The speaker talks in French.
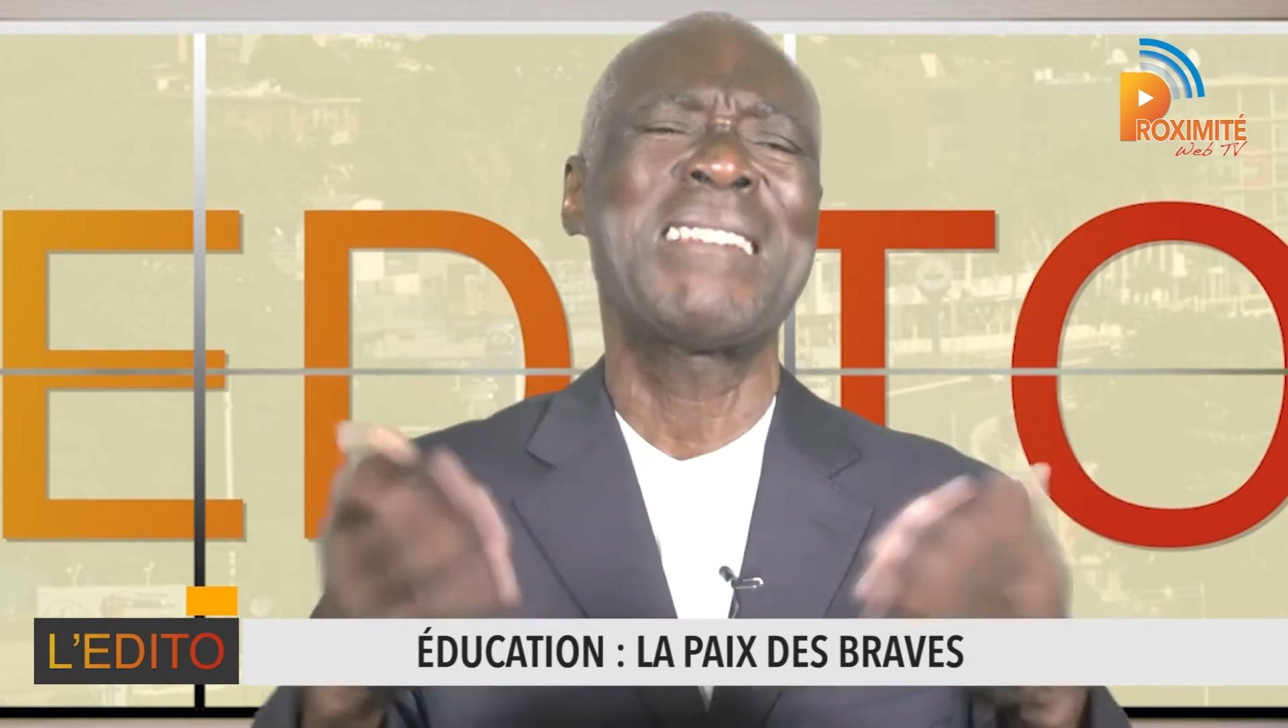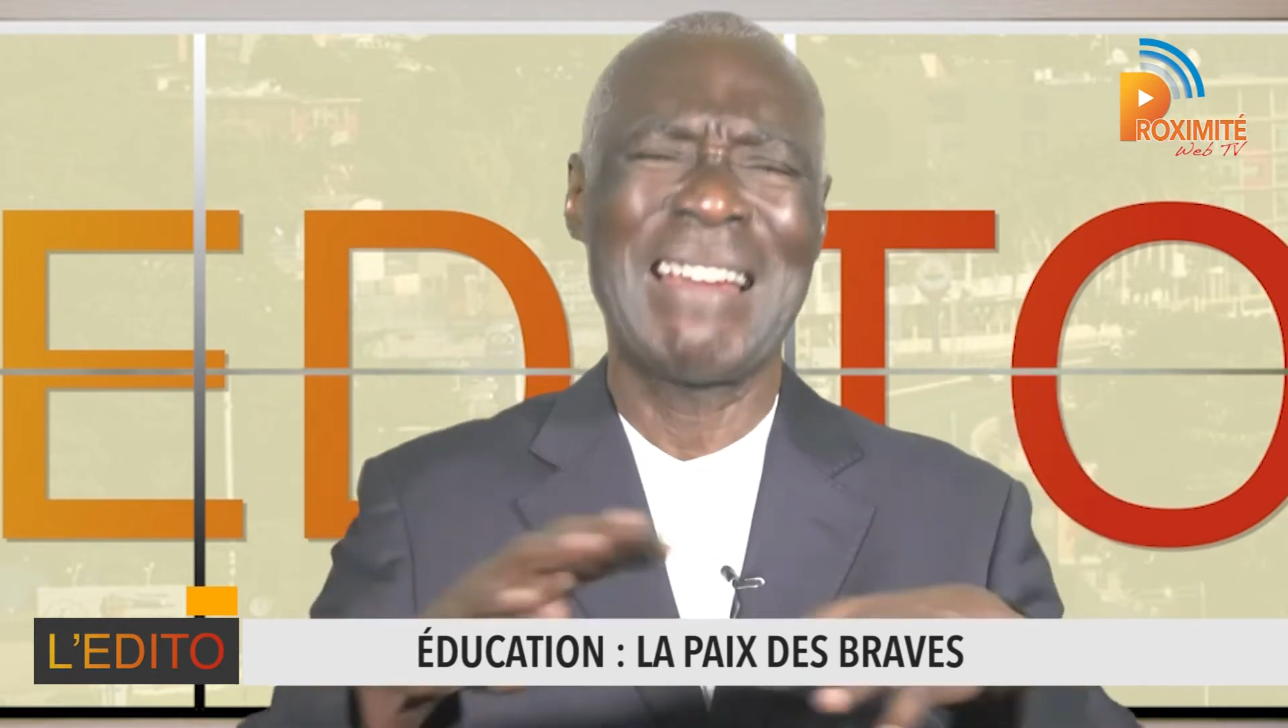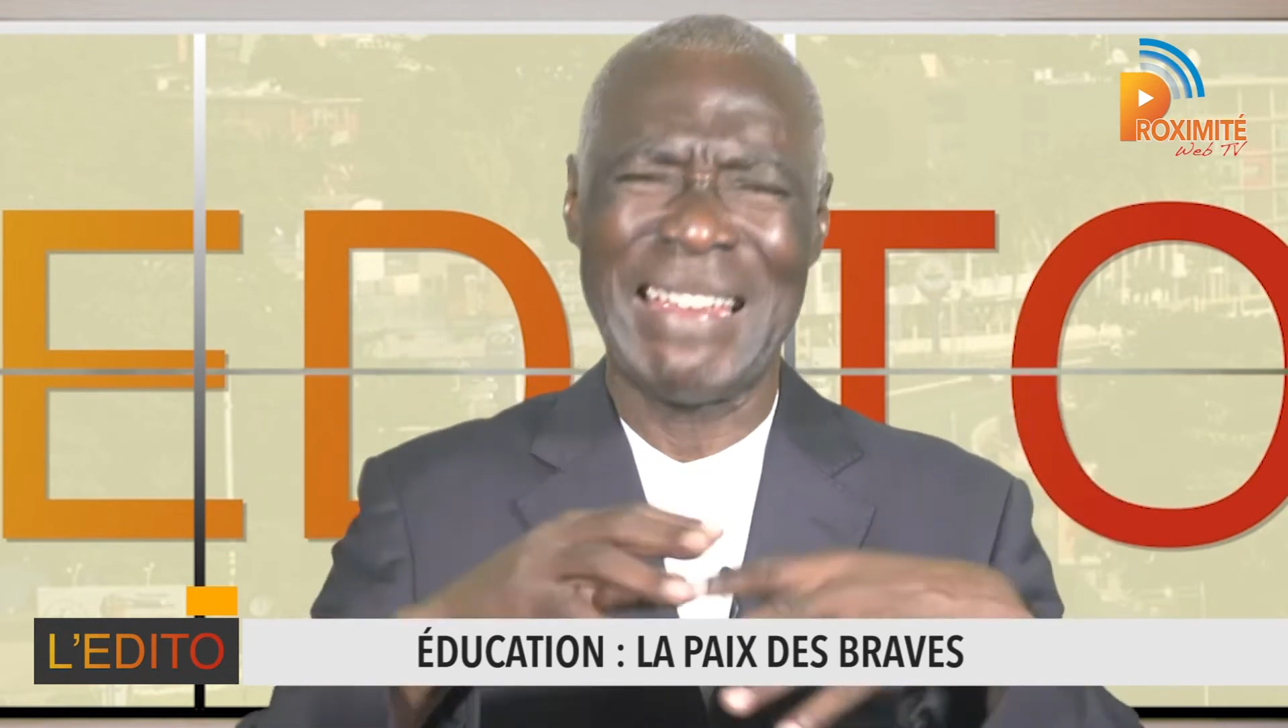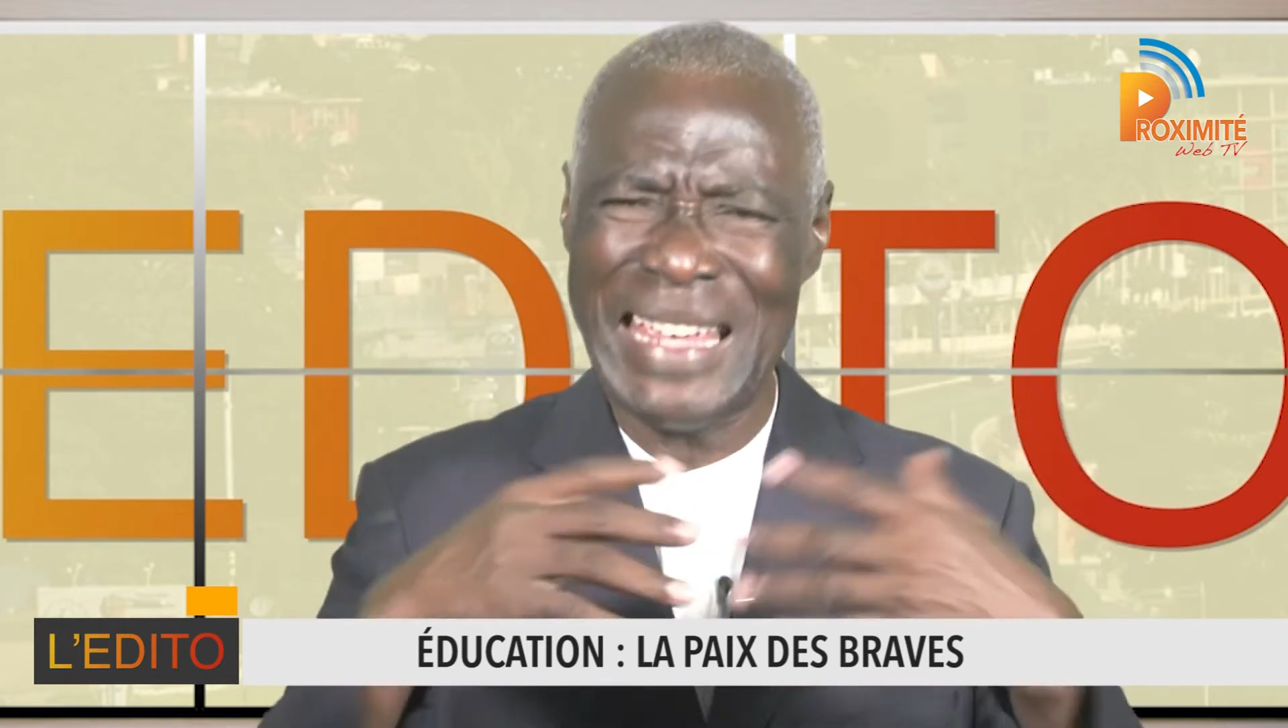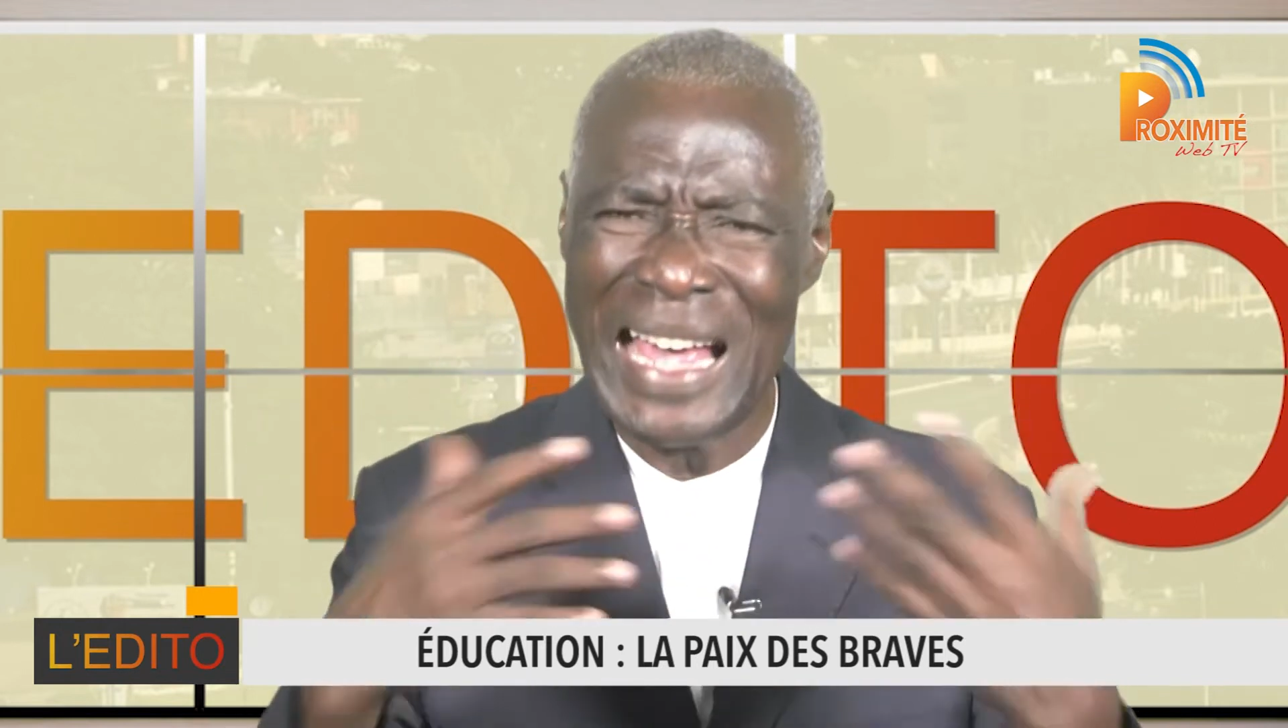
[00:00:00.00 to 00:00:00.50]

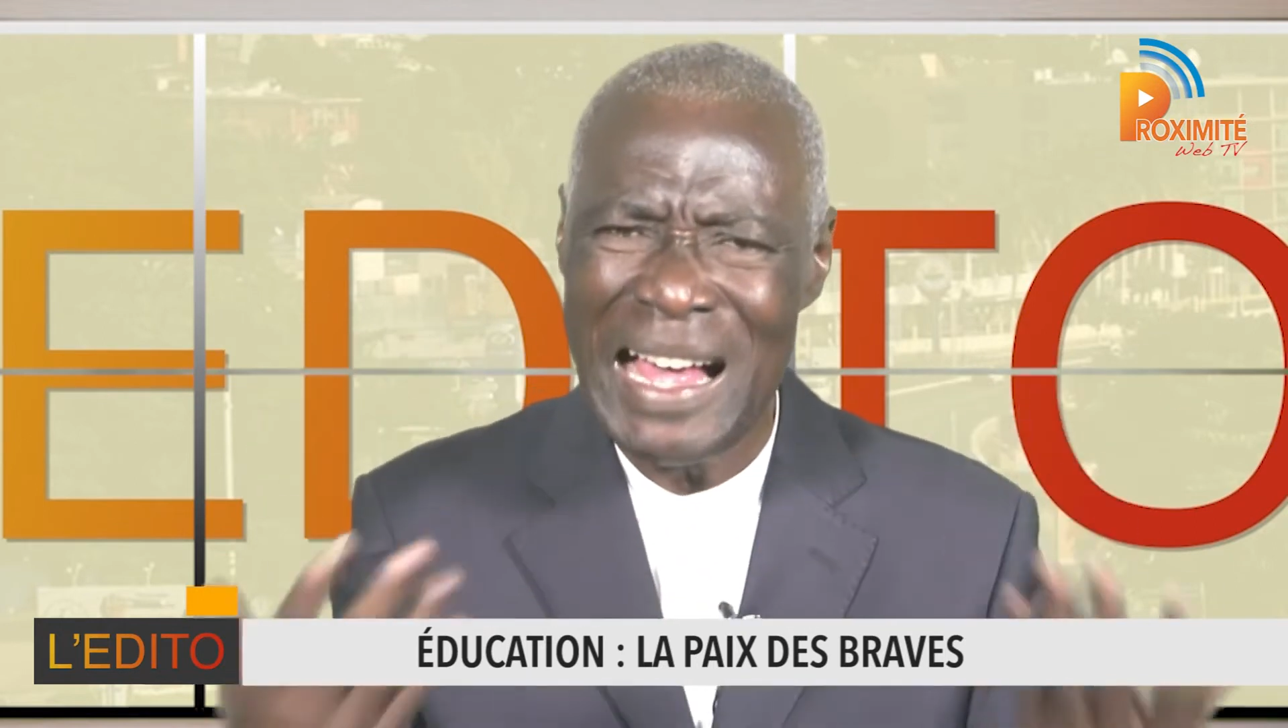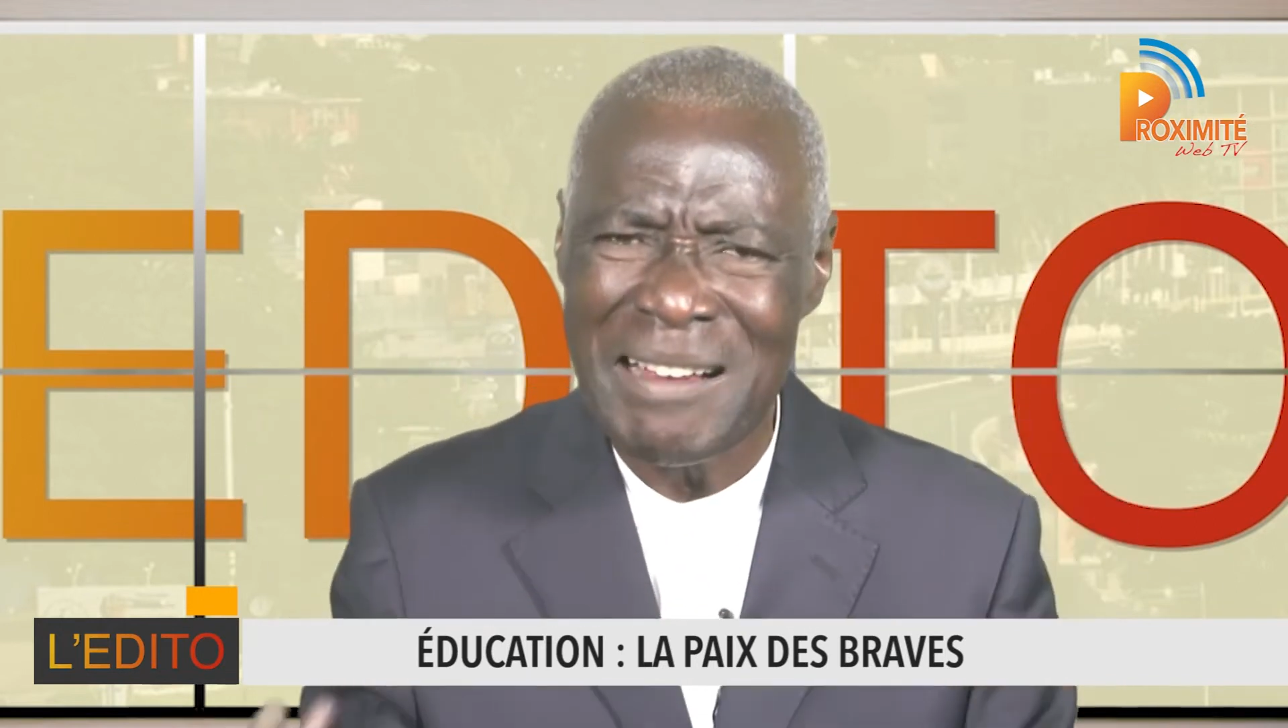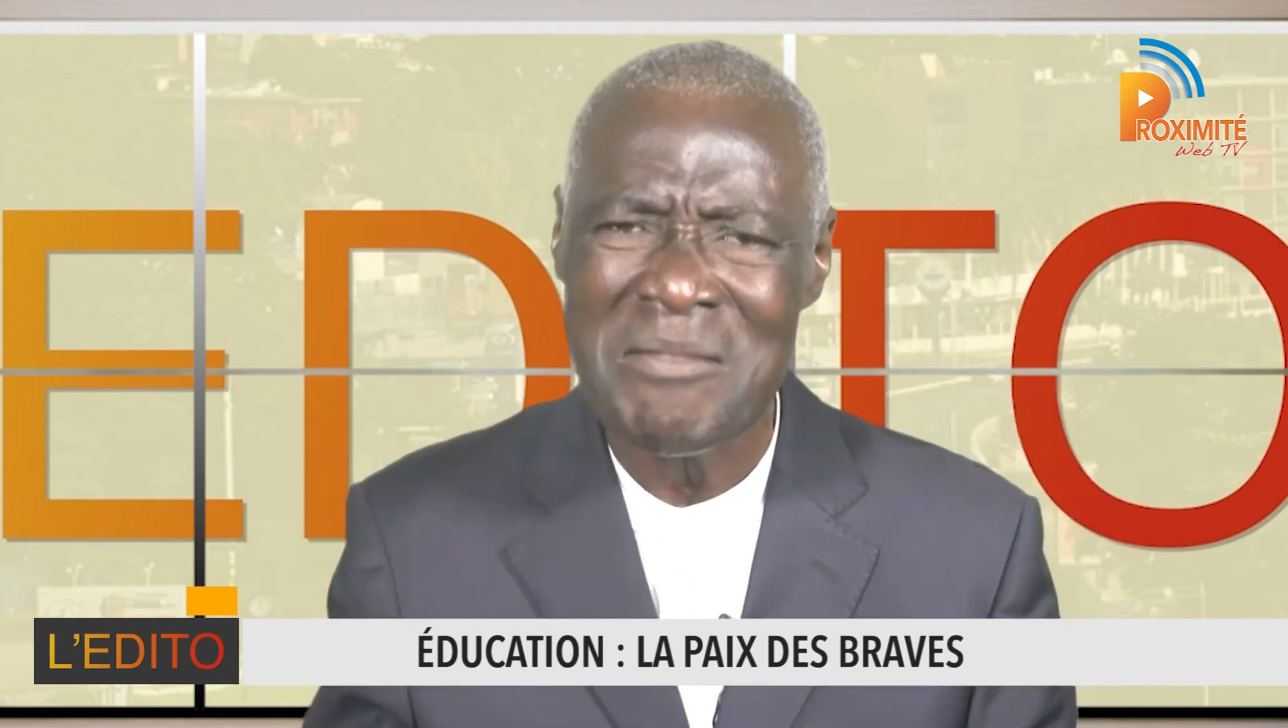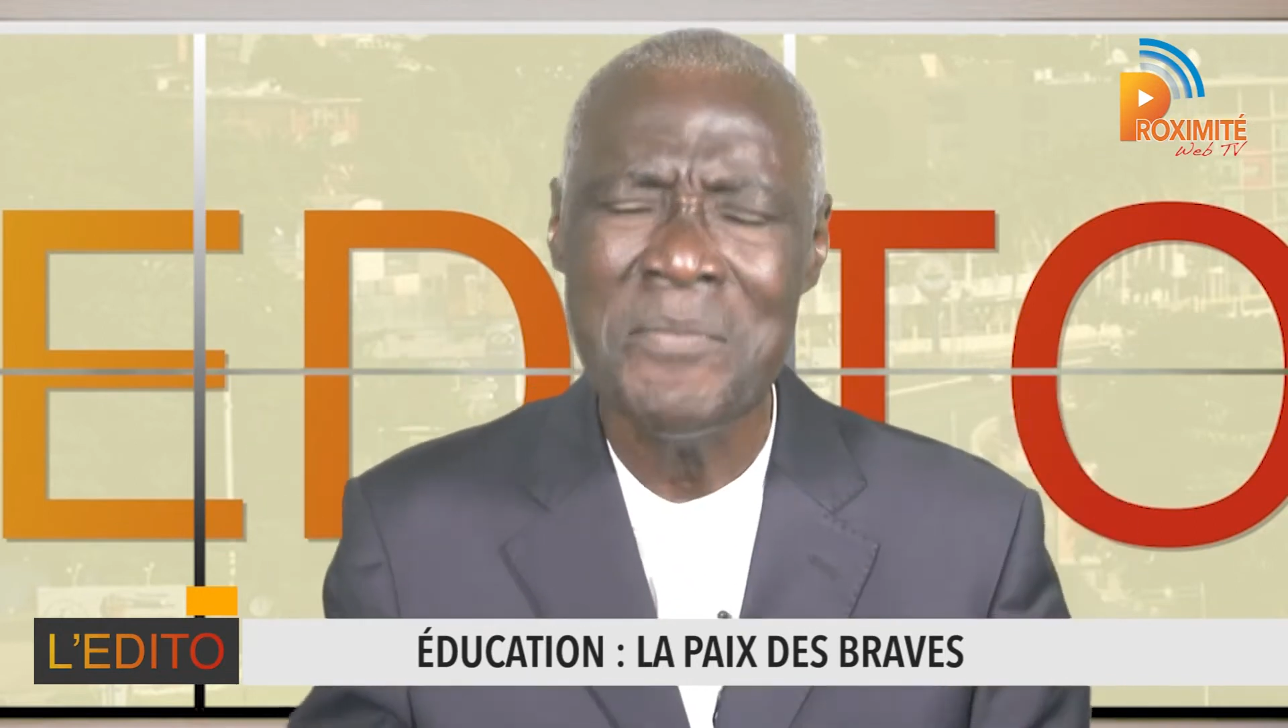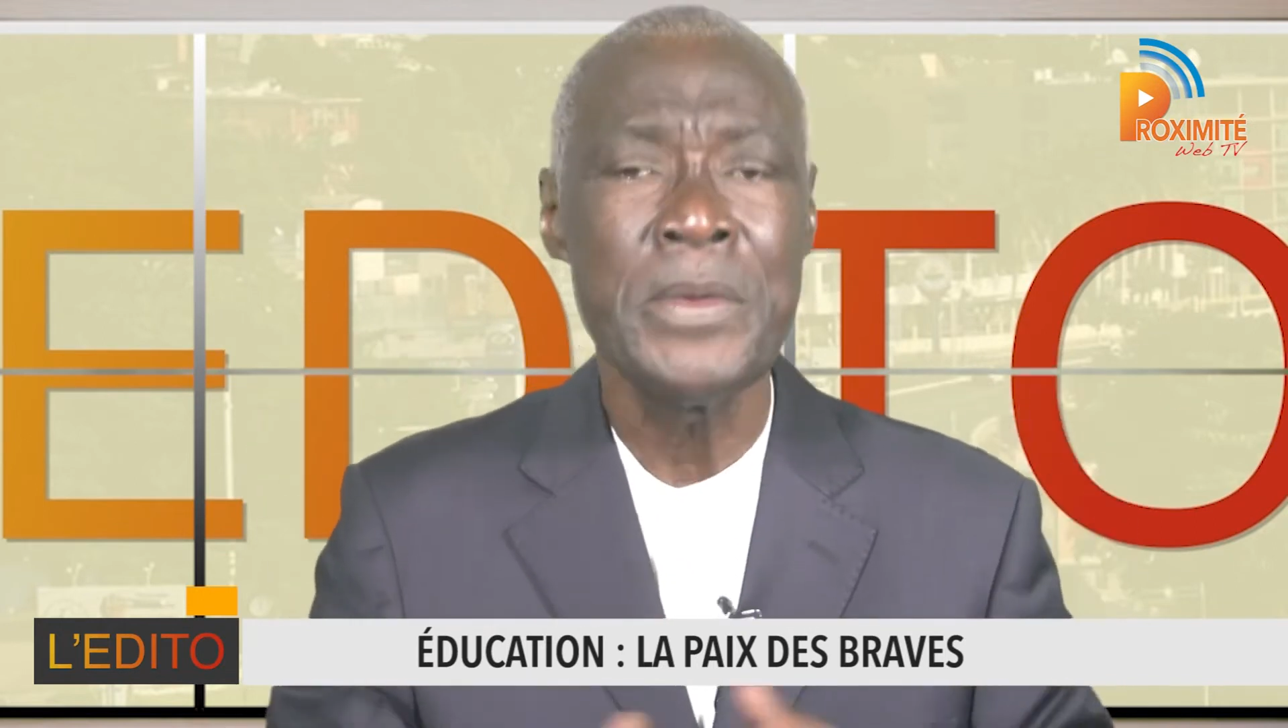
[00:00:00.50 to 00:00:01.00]

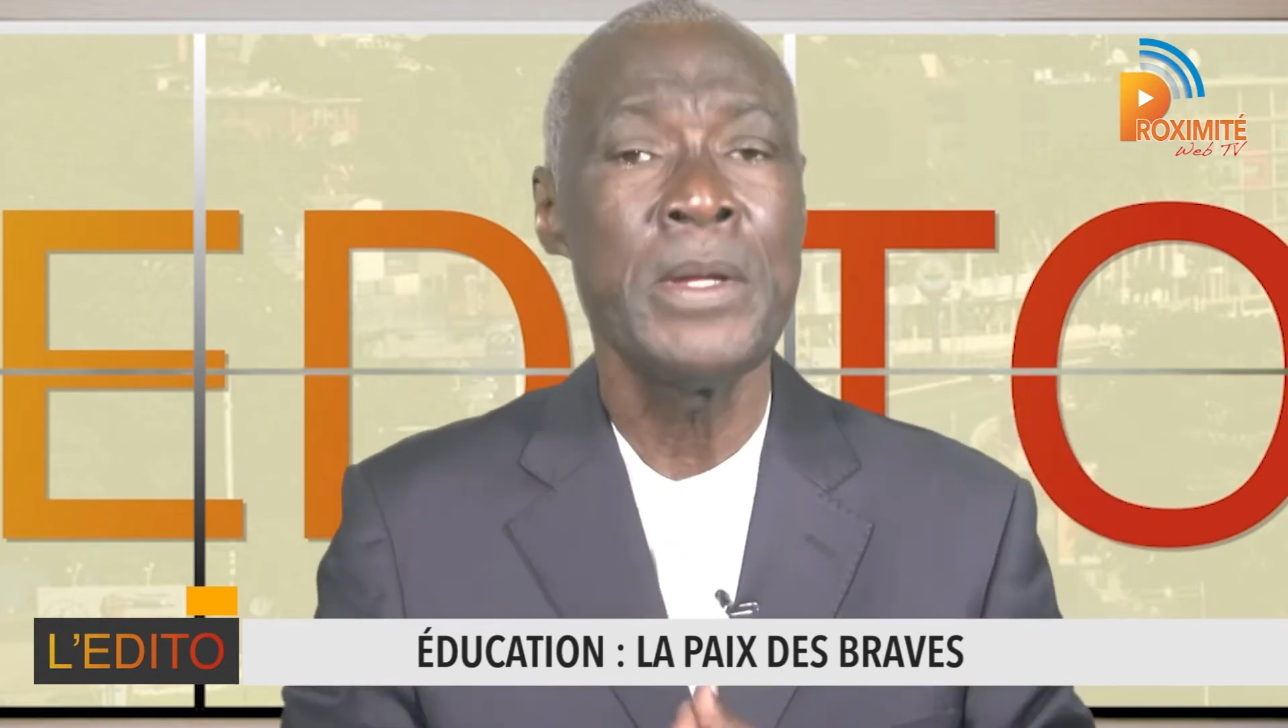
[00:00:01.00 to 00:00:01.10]
criardes